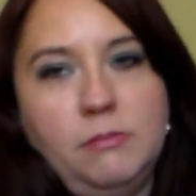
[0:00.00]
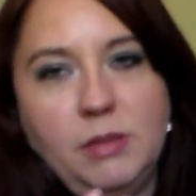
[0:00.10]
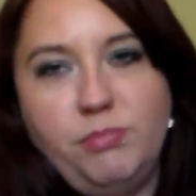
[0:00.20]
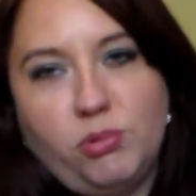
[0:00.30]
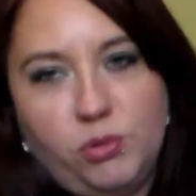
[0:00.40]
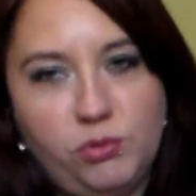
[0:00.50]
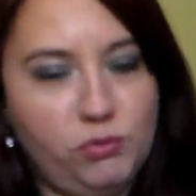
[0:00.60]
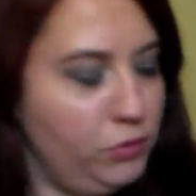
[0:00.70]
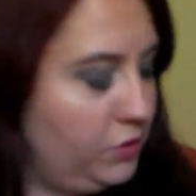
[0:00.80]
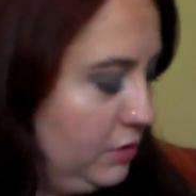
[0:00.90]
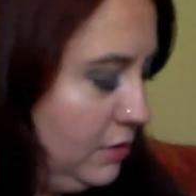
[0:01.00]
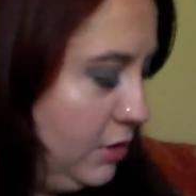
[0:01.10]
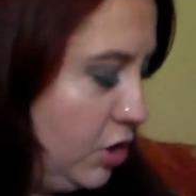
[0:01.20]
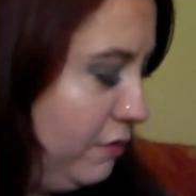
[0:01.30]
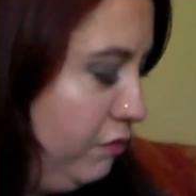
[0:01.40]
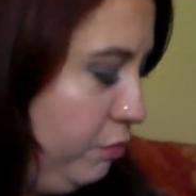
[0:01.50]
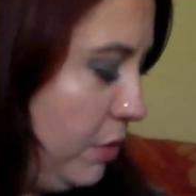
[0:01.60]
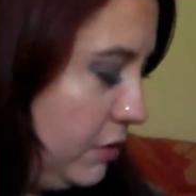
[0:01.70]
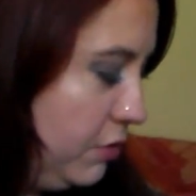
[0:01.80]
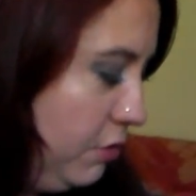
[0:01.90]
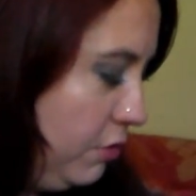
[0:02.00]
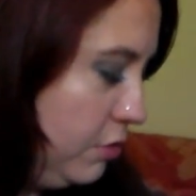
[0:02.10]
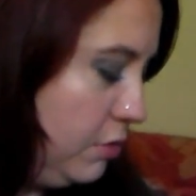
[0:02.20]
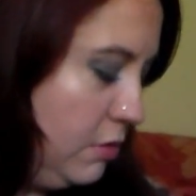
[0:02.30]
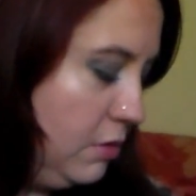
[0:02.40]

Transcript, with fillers: Mais pour le coup, c'était, j'avoue, parce que